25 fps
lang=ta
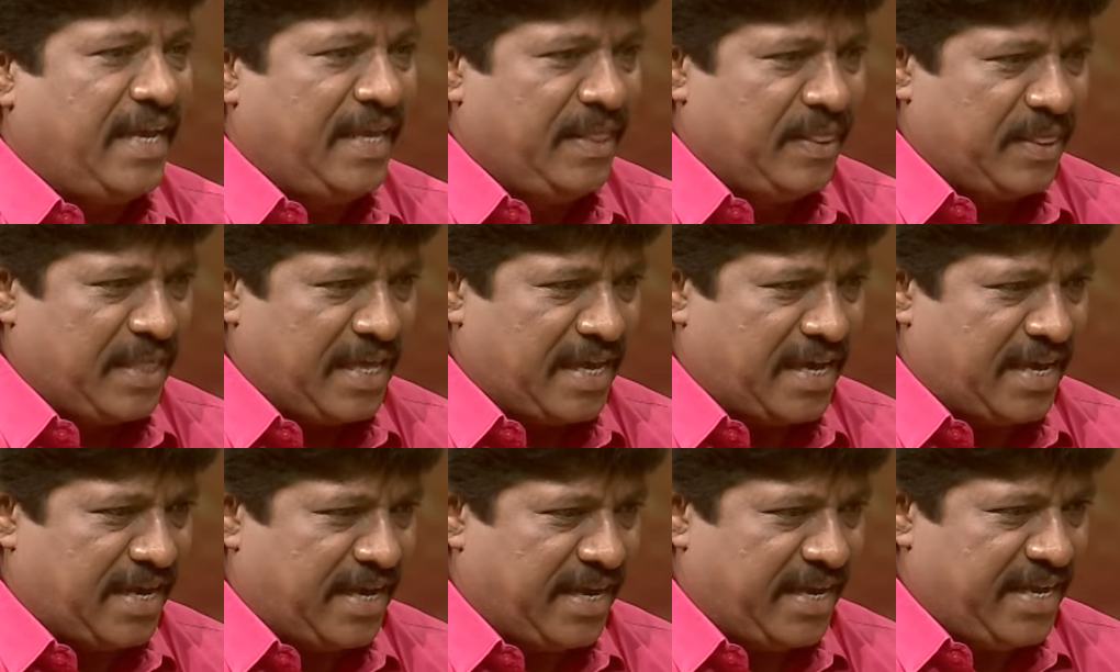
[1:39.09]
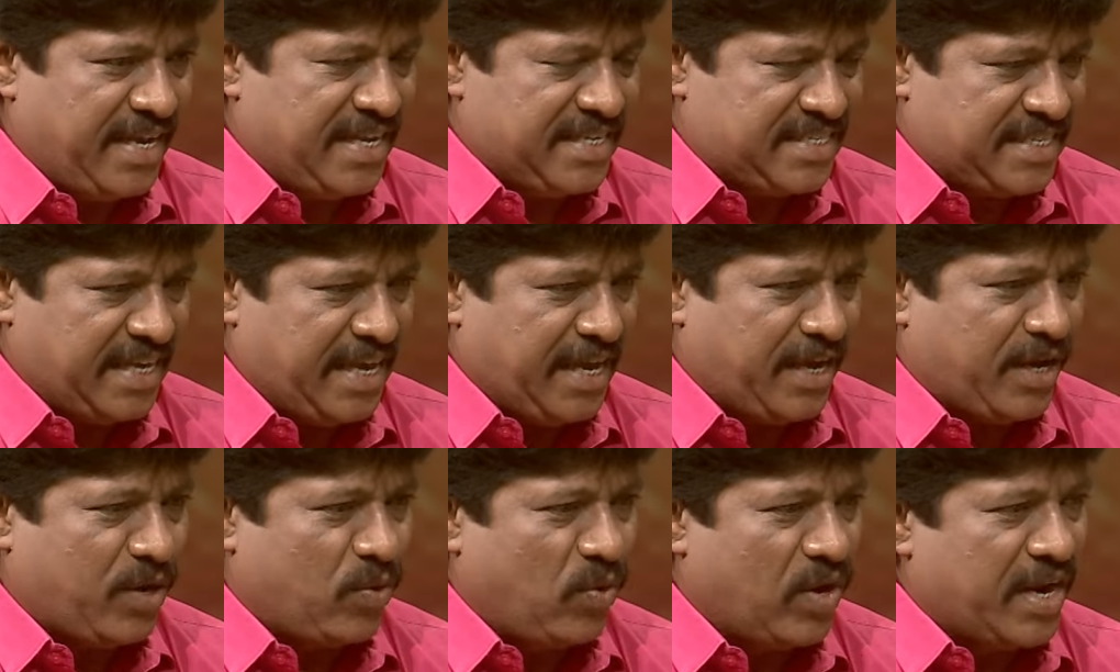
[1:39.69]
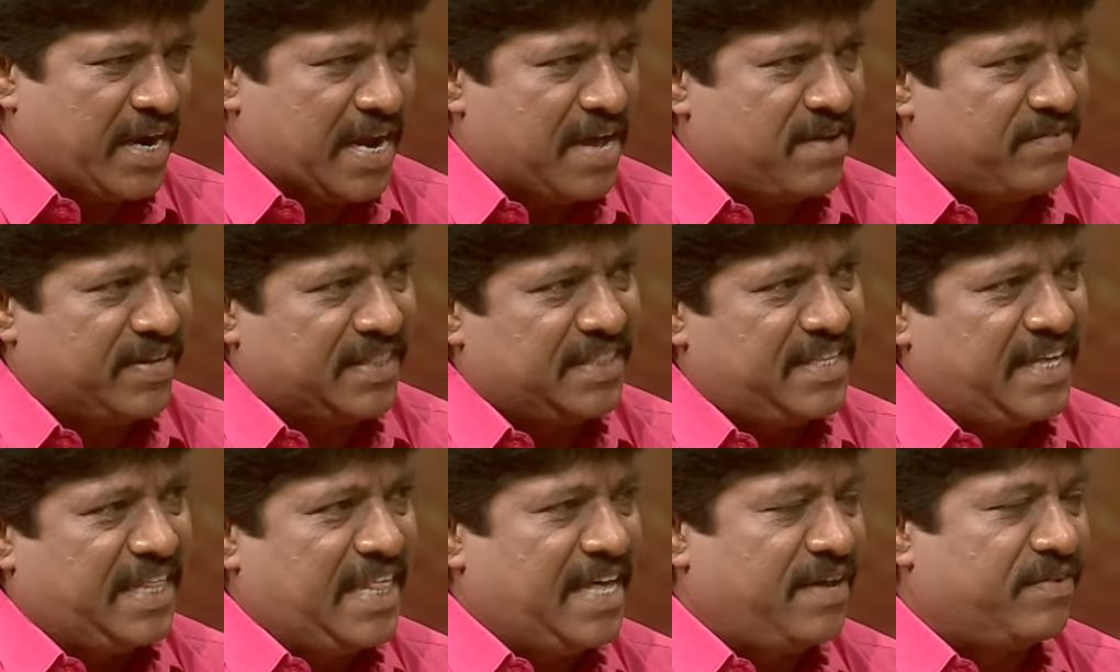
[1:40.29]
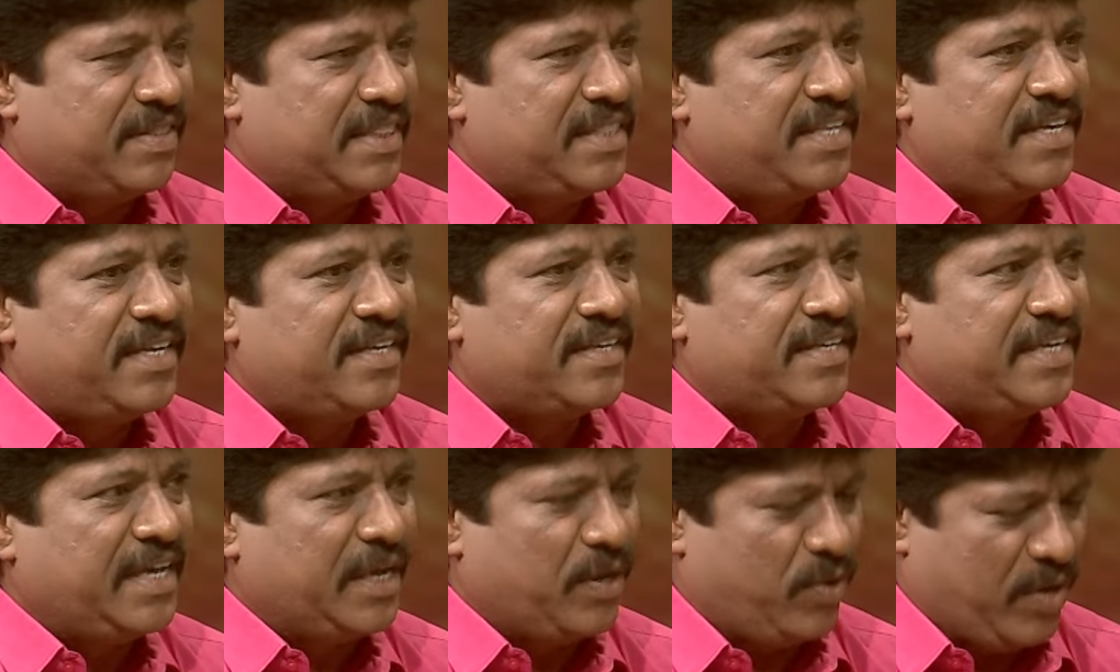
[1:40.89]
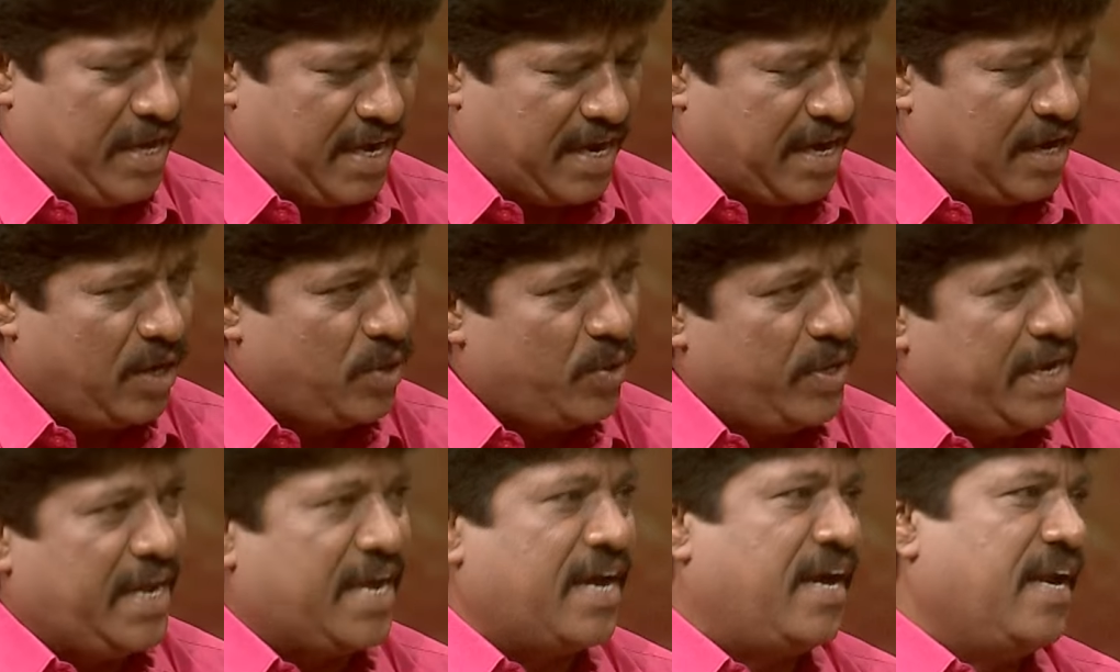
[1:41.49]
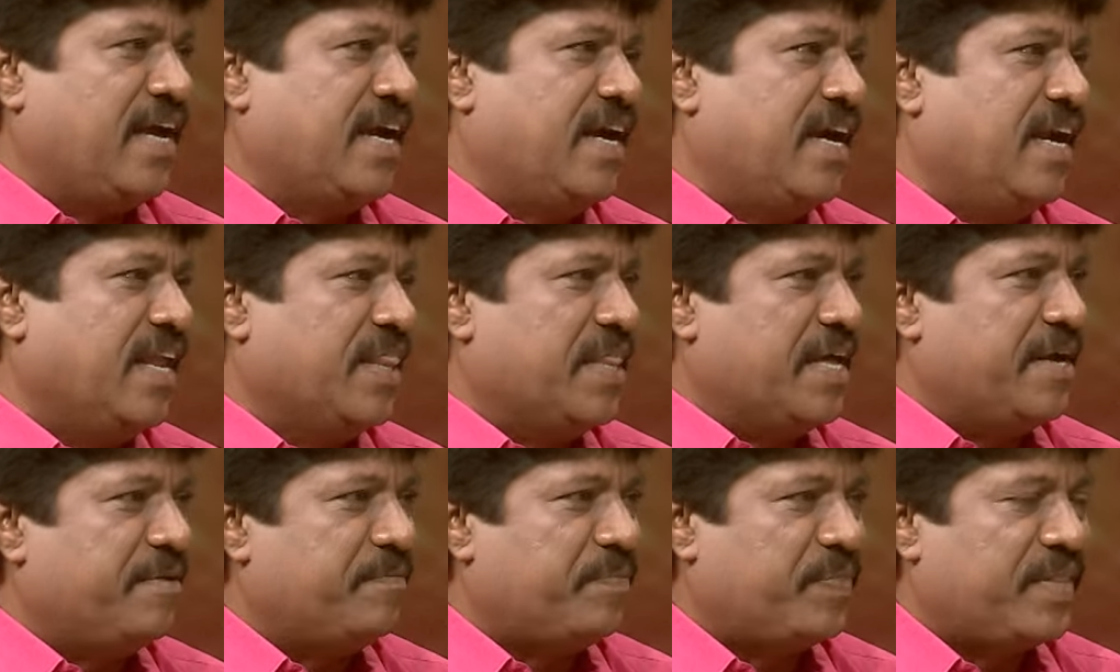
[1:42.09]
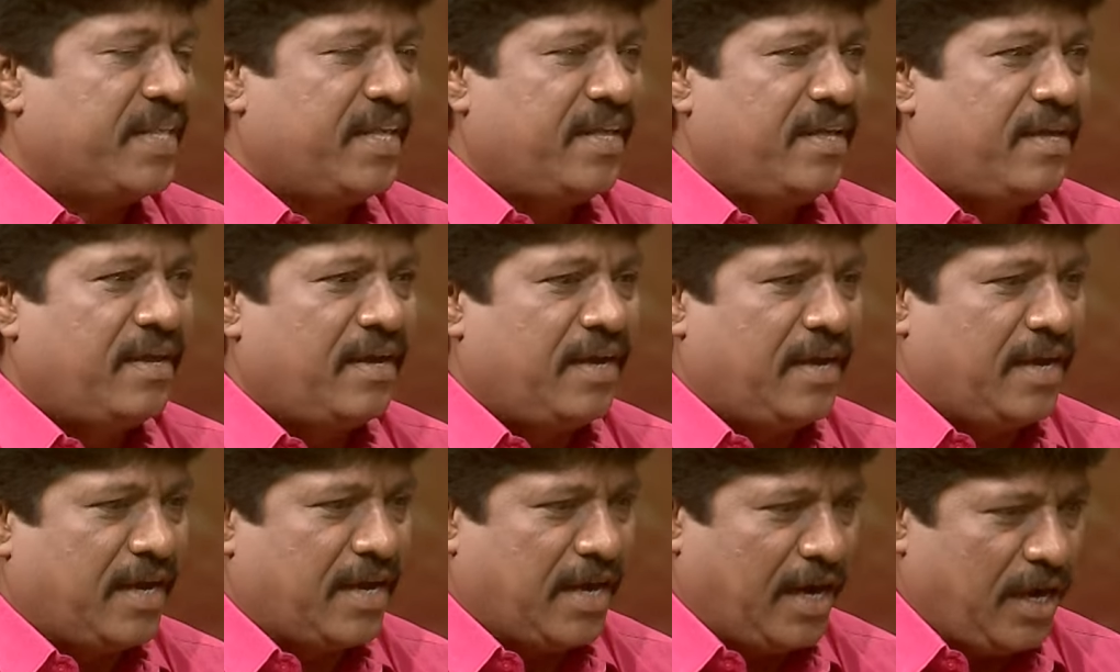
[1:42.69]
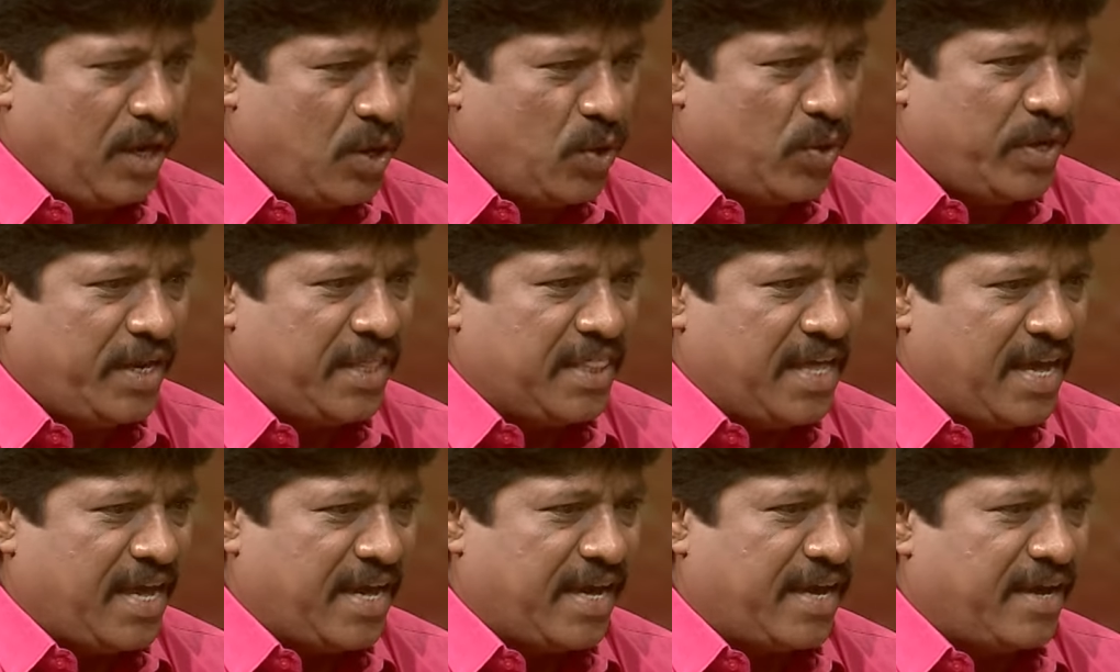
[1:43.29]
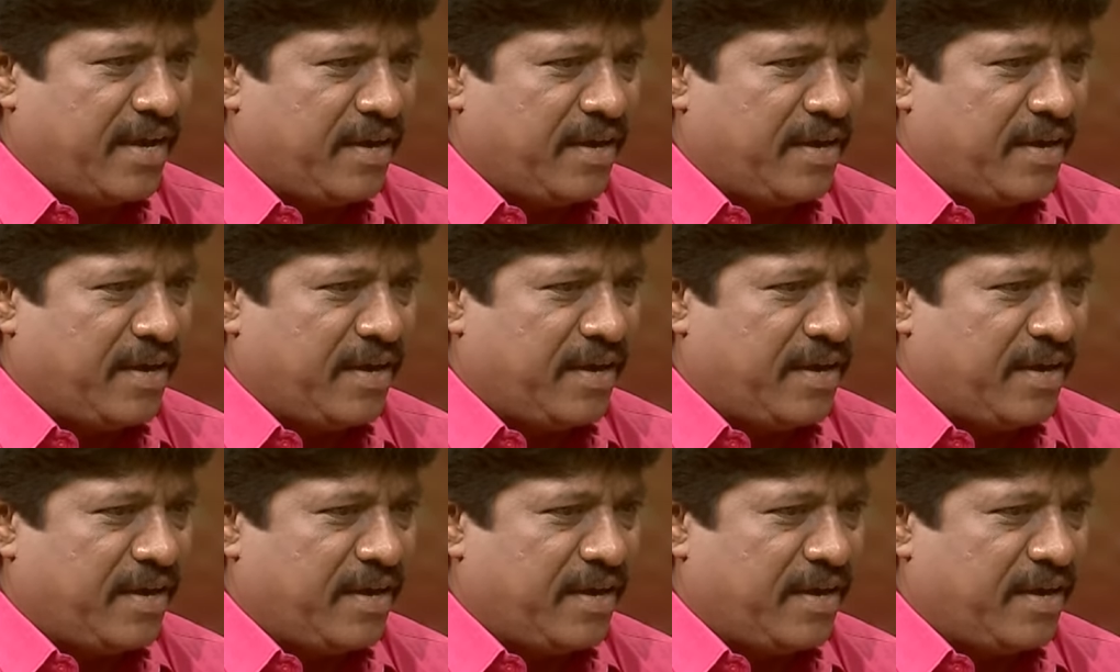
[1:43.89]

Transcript: இந்த இசைக்குள்ளே நான் வந்ததே வந்து என்னுடைய கல்லூரி காலங்களில் தான் கல்லூரி தான்